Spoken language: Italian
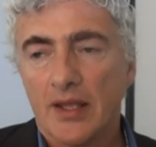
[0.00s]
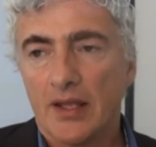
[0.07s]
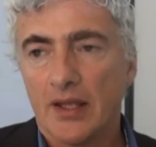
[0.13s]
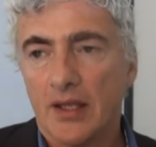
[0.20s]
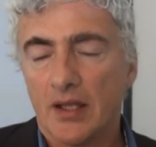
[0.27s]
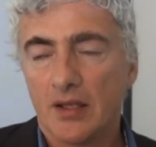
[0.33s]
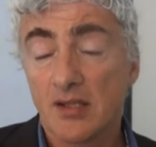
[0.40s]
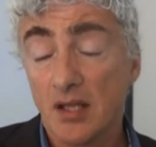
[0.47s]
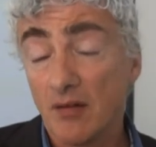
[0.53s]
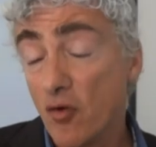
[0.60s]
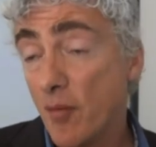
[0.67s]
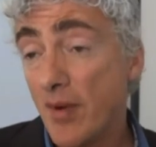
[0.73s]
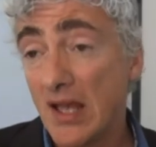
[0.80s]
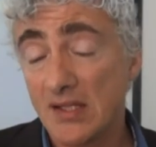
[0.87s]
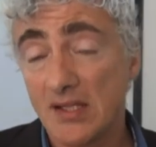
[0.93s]
Eh,
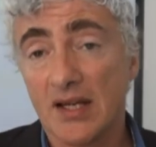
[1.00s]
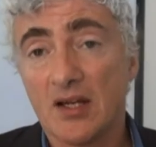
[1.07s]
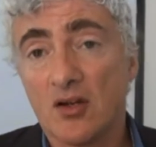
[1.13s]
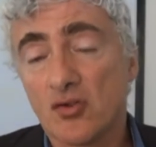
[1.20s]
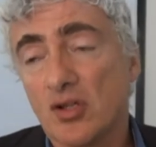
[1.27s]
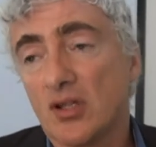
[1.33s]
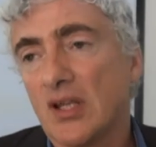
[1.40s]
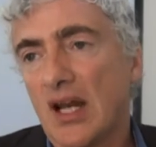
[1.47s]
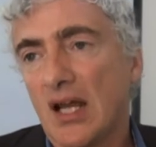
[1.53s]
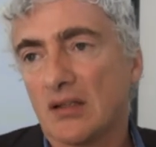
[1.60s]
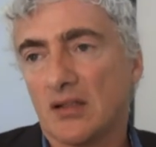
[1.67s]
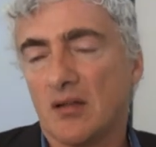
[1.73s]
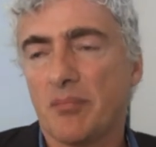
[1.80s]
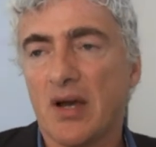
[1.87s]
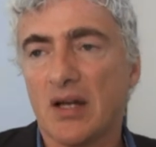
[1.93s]
Silvio Meazza, che è il nostro
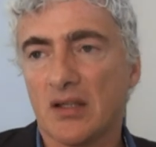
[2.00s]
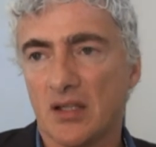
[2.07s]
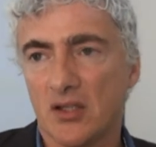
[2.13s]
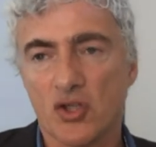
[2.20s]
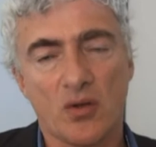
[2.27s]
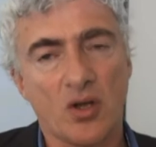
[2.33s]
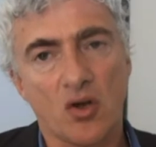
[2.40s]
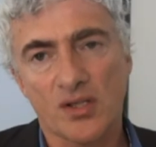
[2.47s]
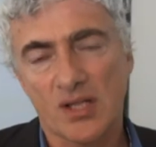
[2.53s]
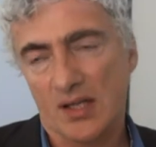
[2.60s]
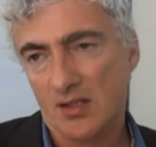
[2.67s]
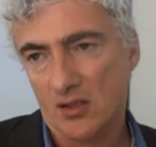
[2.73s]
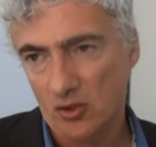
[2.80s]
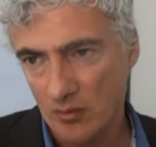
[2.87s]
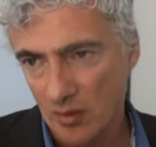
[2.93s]
Interactive Partner, dice una cosa
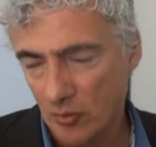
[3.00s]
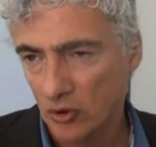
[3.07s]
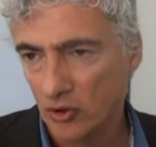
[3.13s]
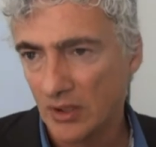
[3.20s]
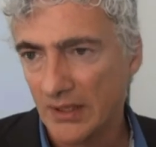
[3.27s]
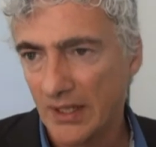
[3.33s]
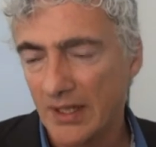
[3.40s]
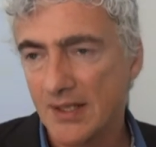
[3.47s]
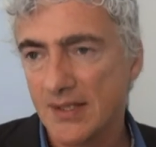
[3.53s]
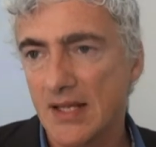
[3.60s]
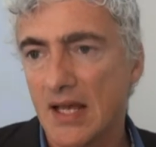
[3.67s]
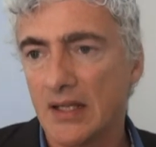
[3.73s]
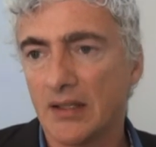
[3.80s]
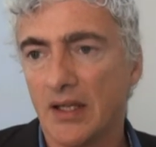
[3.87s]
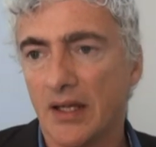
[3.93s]
che secondo me è molto
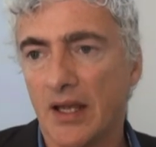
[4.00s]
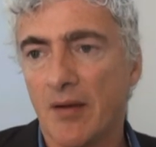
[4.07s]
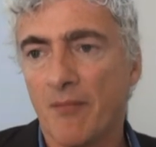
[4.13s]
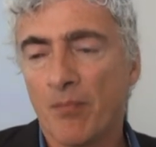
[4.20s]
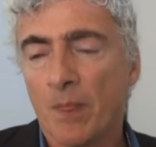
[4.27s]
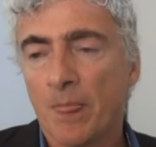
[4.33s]
interessante, che